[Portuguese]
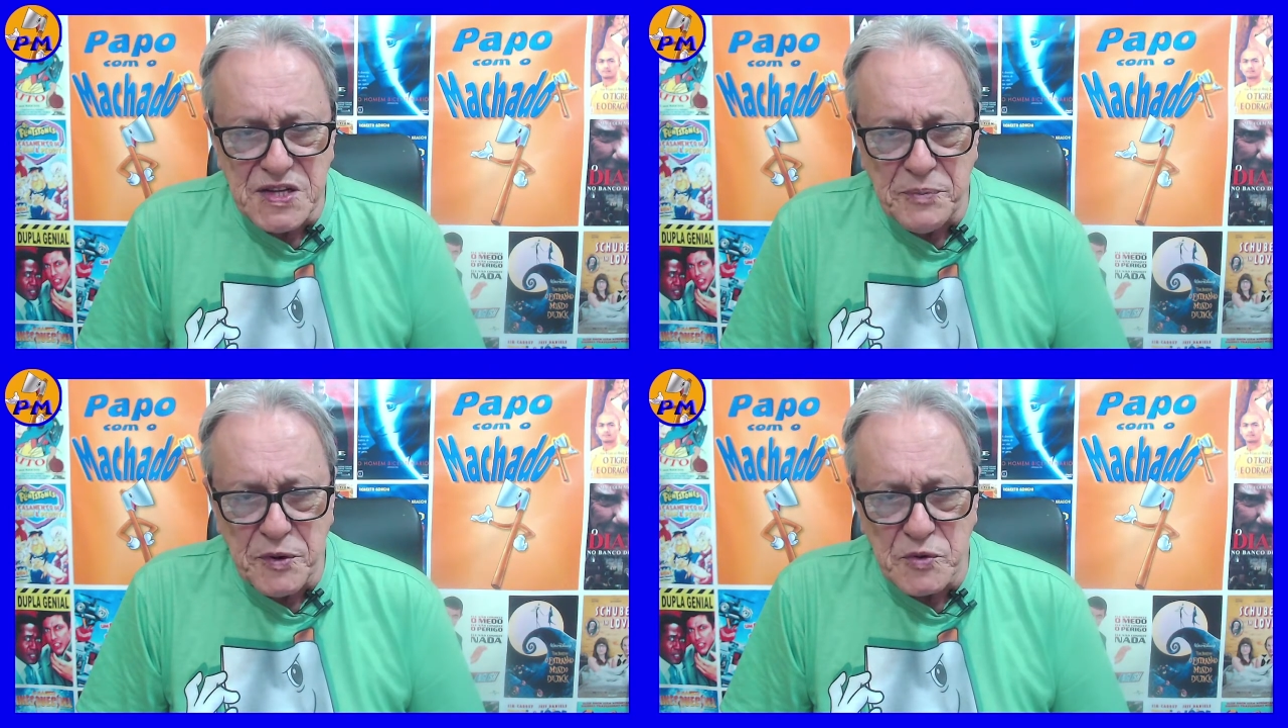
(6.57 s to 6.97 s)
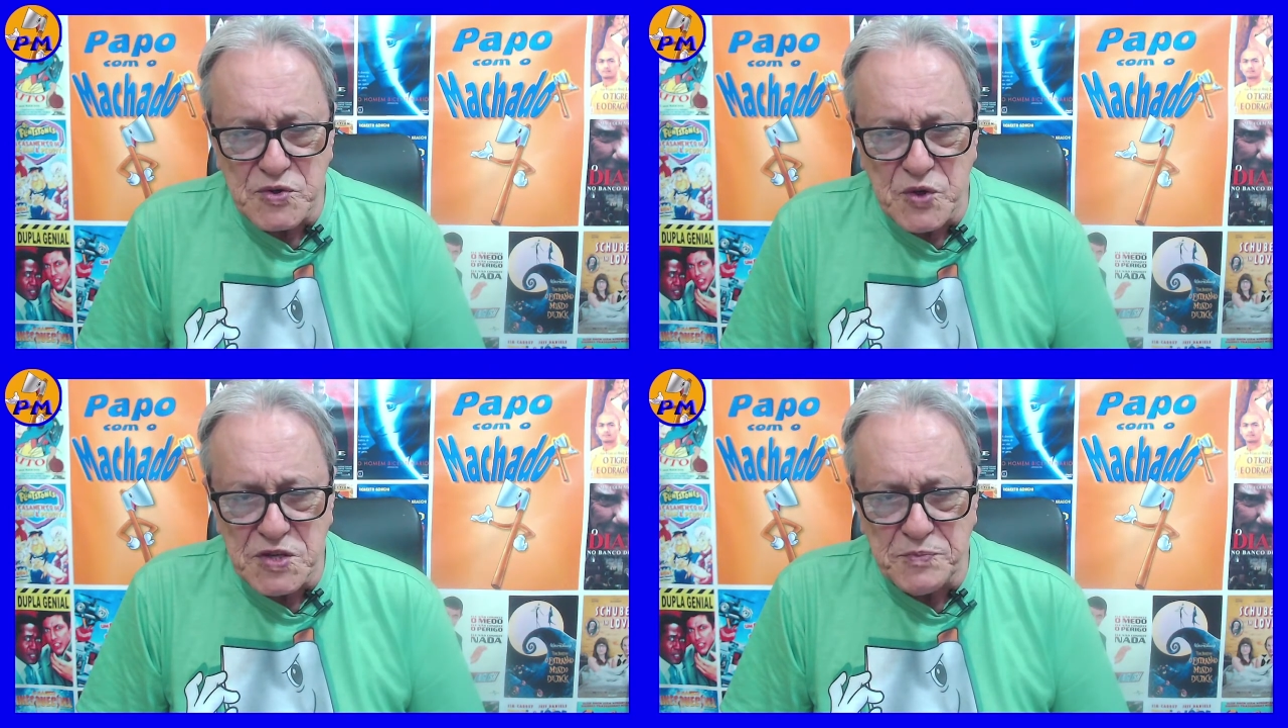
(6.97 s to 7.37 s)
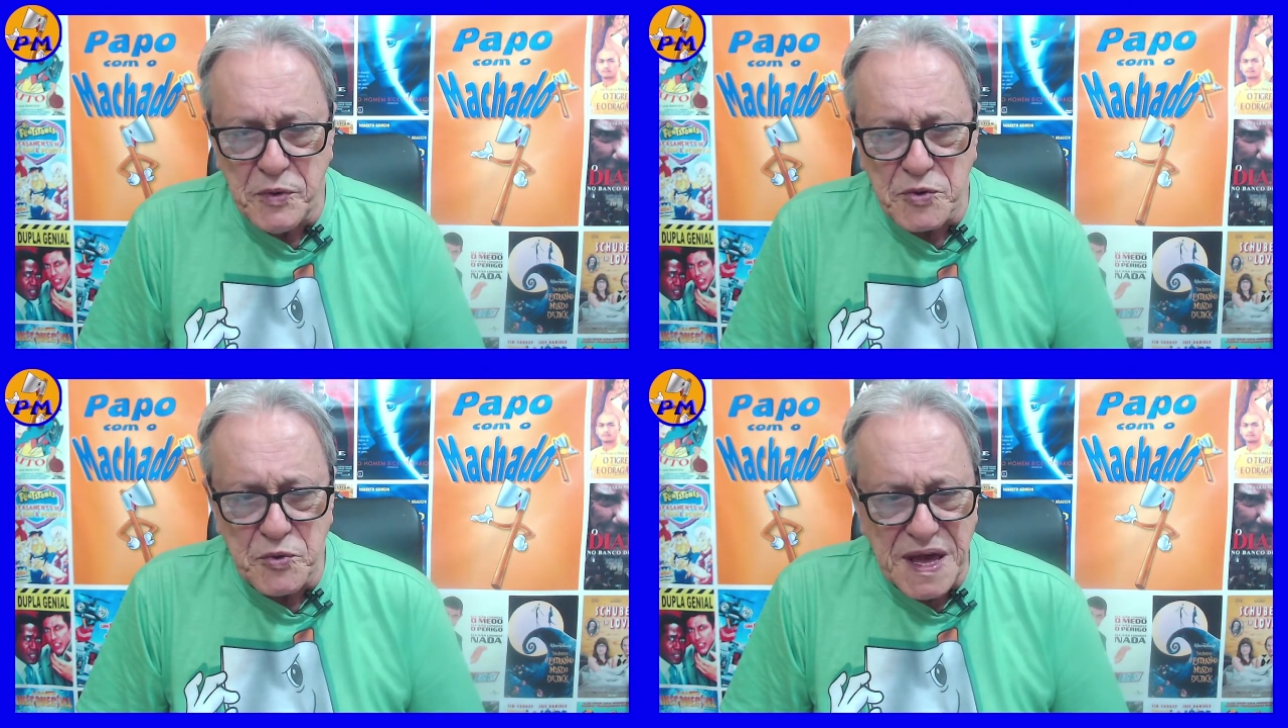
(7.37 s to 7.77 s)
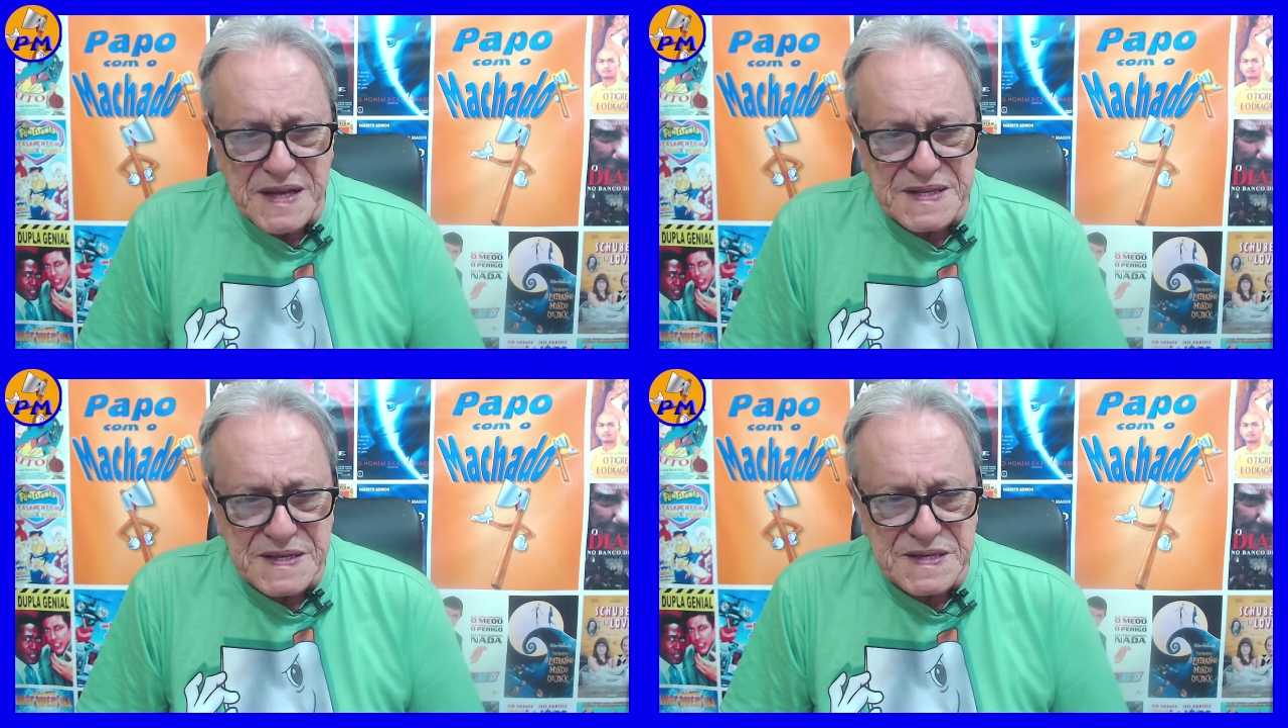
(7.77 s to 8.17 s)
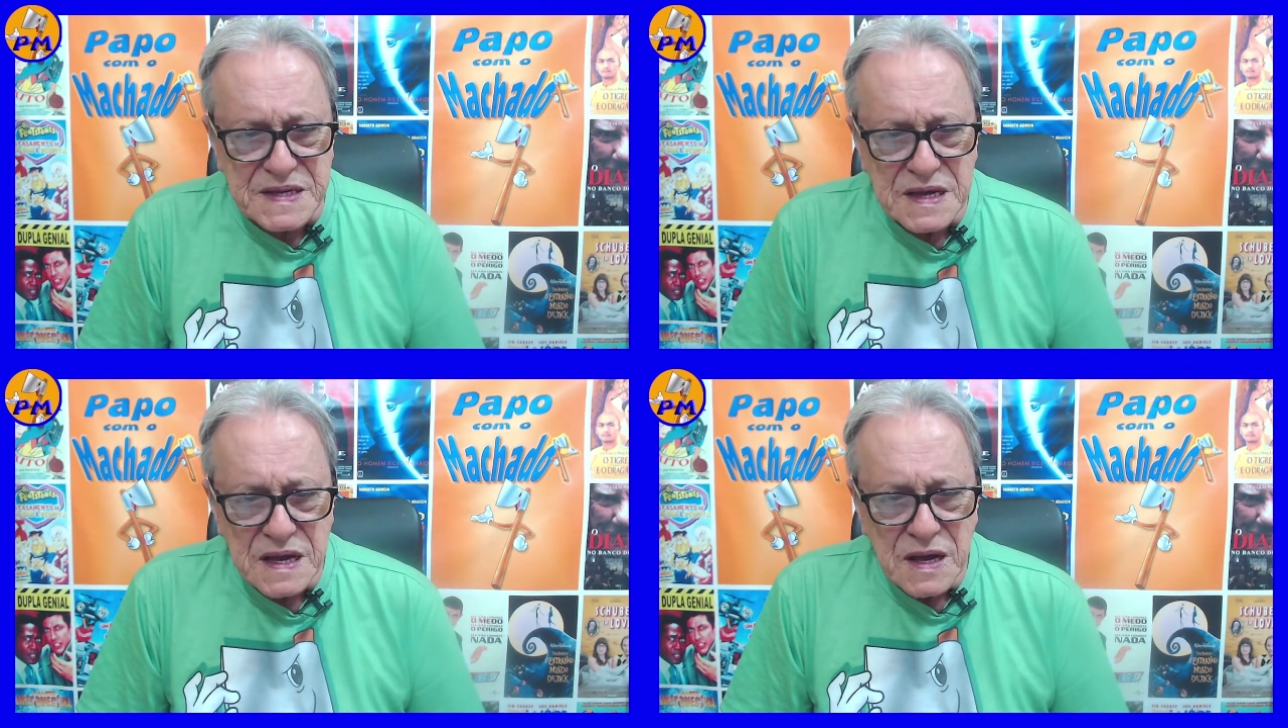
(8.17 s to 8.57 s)
de produções portuguesas,
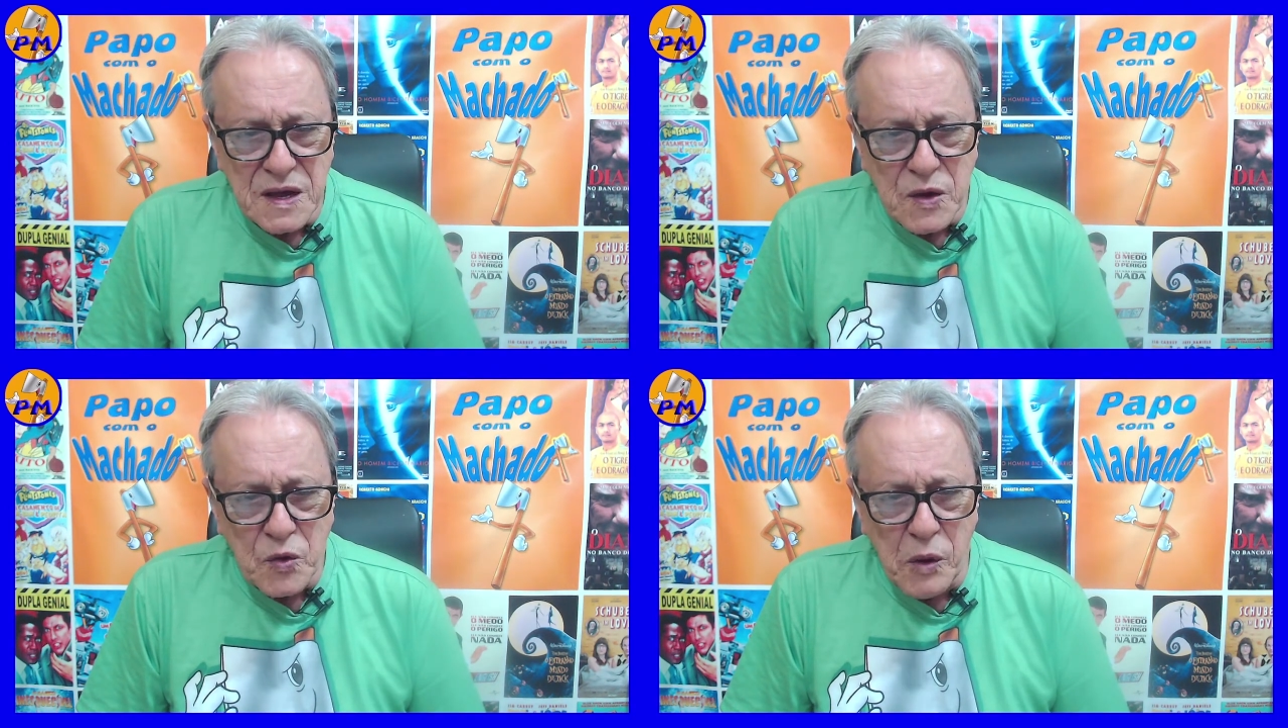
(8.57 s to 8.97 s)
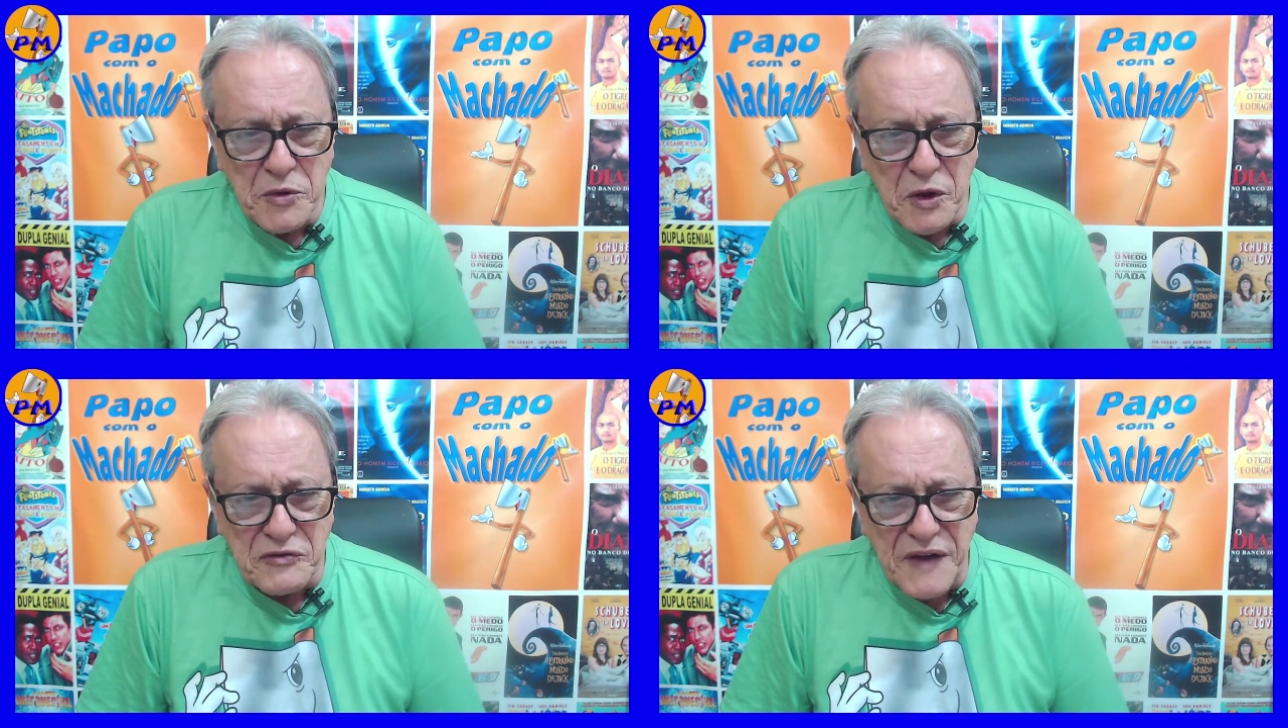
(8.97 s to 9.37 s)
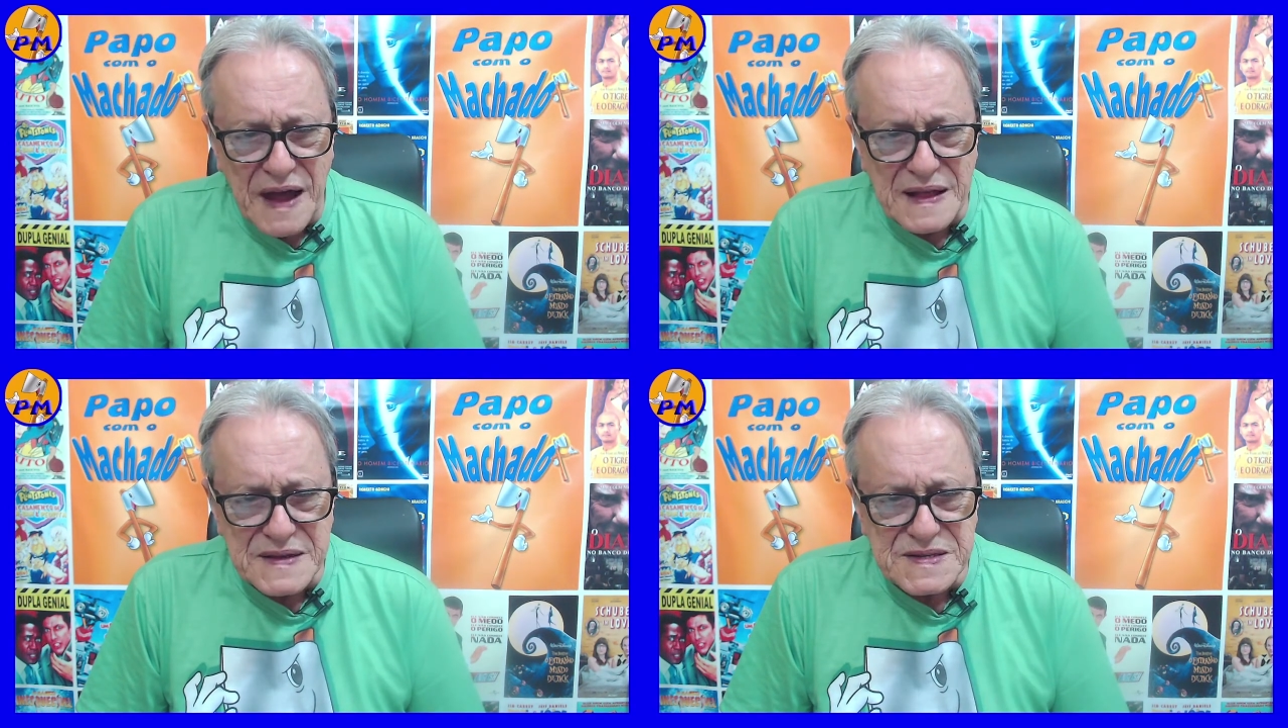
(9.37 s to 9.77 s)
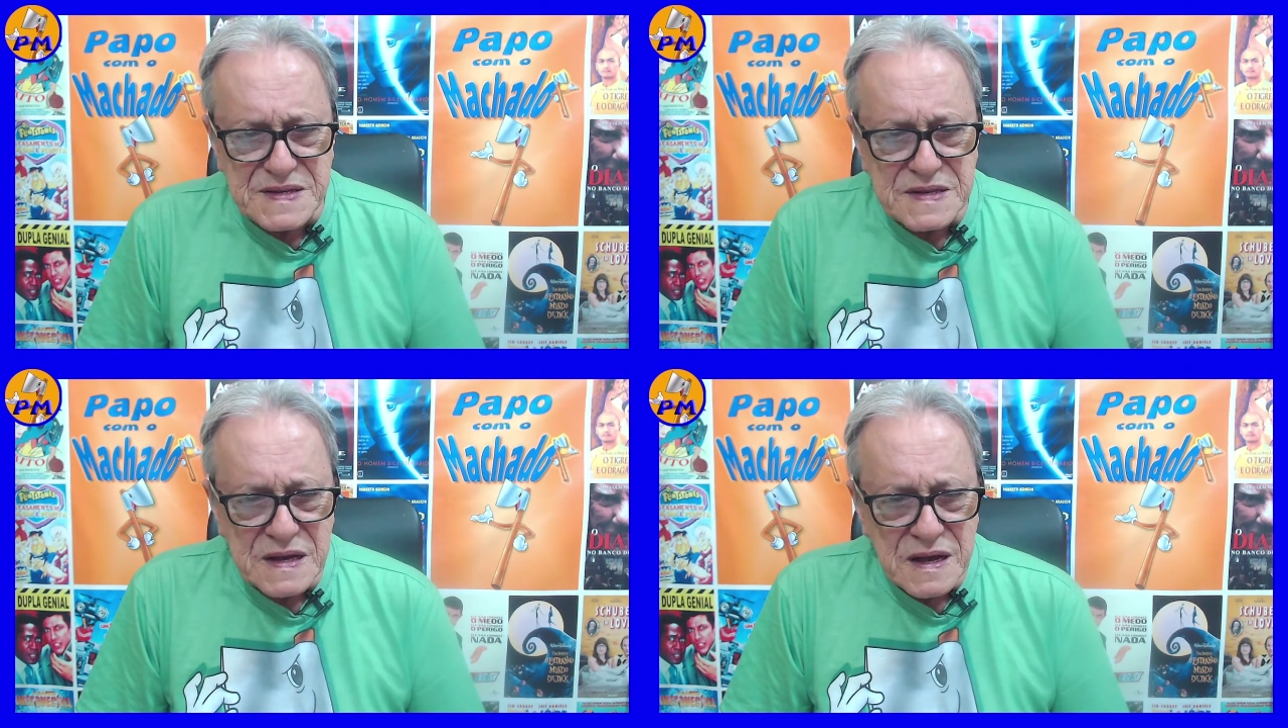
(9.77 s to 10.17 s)
como novelas?